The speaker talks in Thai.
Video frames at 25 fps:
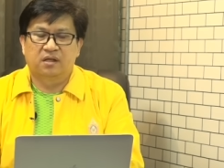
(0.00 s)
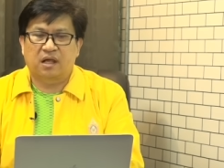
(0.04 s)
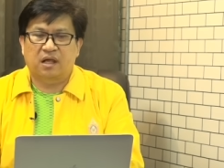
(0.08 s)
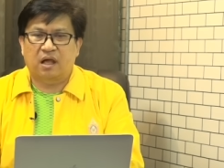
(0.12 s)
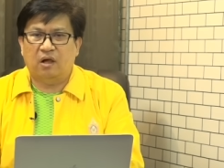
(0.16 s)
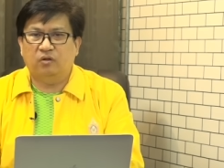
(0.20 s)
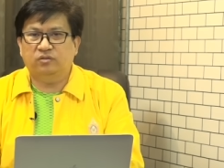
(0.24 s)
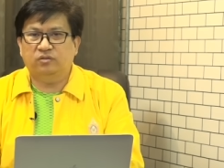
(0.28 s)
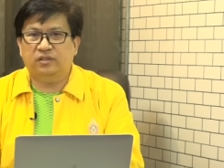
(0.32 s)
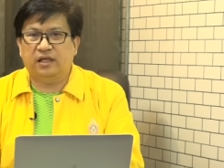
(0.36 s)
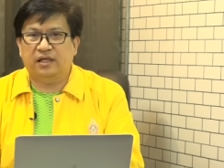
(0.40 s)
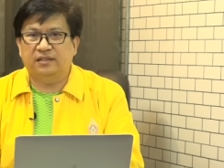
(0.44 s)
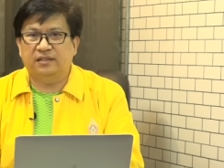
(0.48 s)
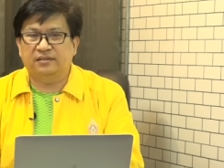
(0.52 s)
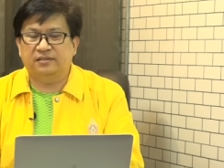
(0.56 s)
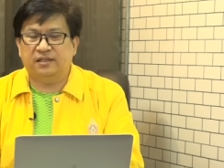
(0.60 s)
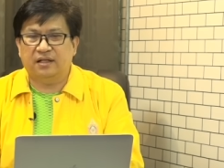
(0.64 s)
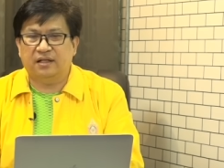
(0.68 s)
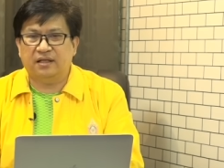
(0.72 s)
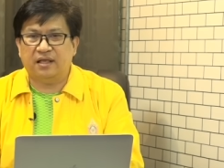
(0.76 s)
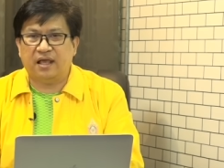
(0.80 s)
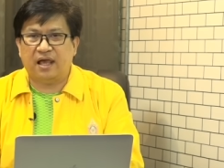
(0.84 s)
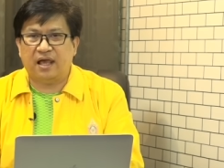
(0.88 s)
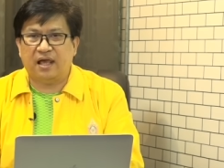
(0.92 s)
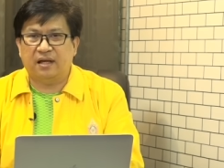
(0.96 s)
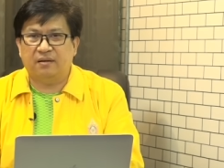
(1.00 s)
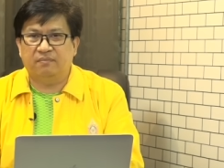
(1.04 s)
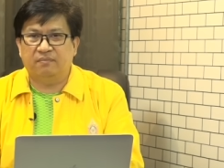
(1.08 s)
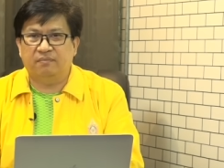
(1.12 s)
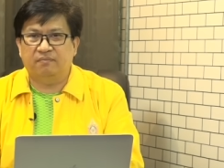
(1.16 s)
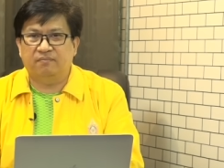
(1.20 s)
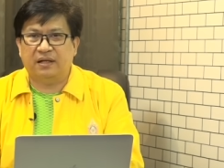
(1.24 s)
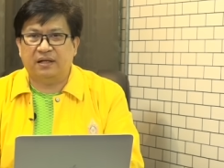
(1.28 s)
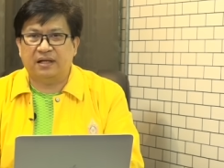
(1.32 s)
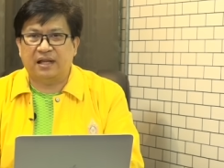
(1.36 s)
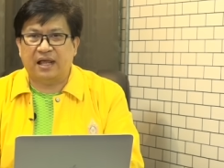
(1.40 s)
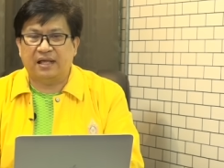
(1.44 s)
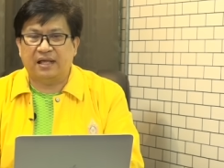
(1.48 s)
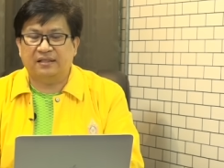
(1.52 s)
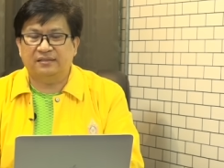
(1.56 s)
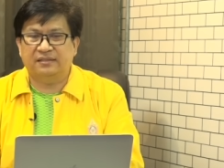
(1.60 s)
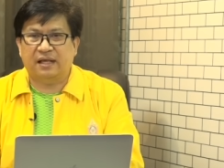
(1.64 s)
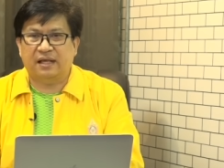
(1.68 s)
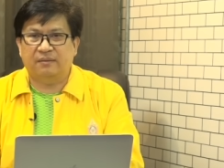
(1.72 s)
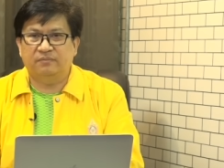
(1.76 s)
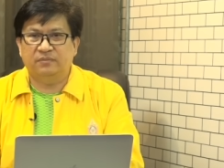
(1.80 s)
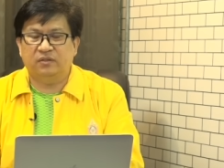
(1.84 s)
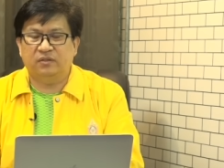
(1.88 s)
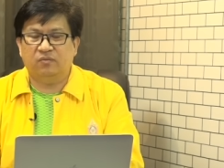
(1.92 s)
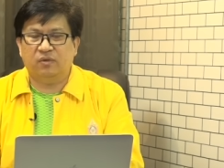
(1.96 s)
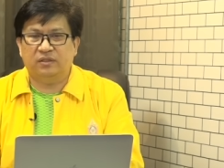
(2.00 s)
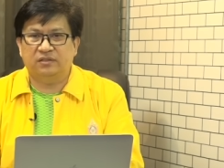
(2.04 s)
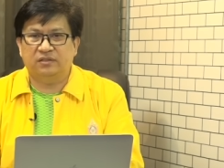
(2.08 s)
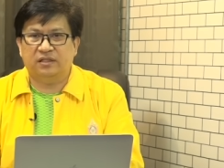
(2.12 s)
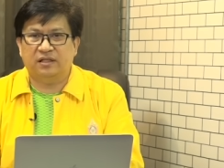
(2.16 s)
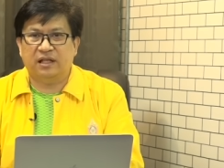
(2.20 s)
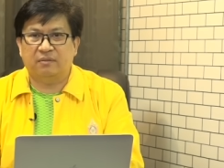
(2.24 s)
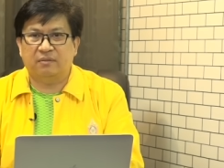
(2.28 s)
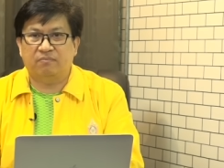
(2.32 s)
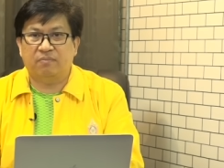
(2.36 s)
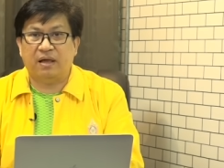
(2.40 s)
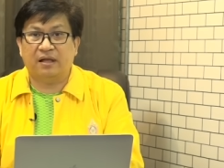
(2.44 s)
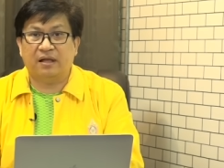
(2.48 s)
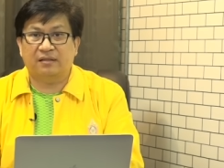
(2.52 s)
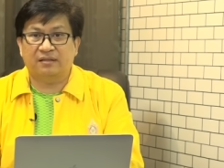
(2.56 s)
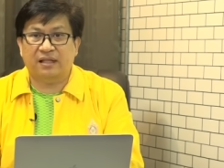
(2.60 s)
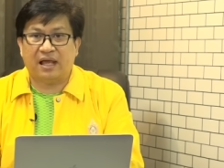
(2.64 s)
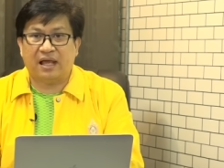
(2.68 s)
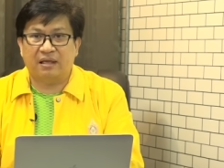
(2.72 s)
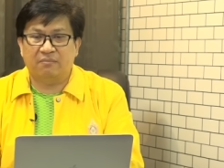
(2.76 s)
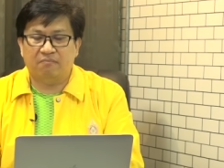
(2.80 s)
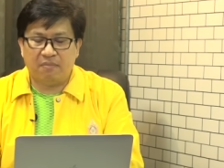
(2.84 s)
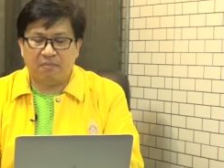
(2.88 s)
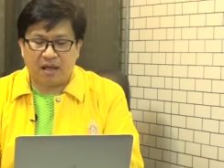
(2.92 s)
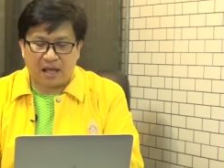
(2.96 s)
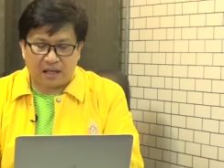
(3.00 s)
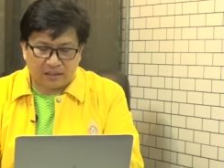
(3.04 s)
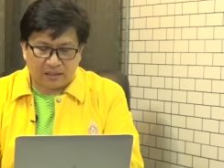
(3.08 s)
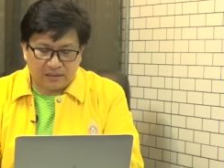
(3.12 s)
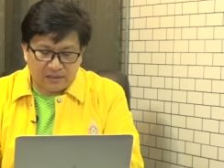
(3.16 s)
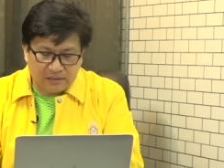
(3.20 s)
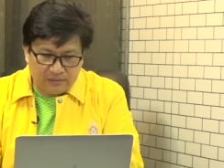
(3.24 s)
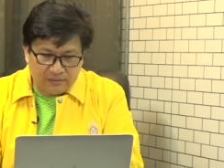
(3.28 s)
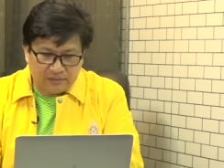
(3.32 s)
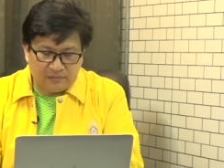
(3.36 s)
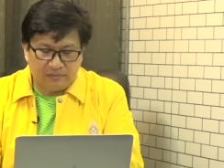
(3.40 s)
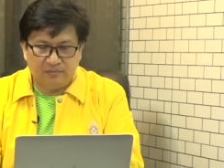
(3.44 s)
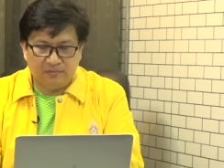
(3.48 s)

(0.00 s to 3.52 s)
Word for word: เข้าใจสถานการณ์ปัญหาสามจังหวัดชายแดนภาคใต้มากขึ้น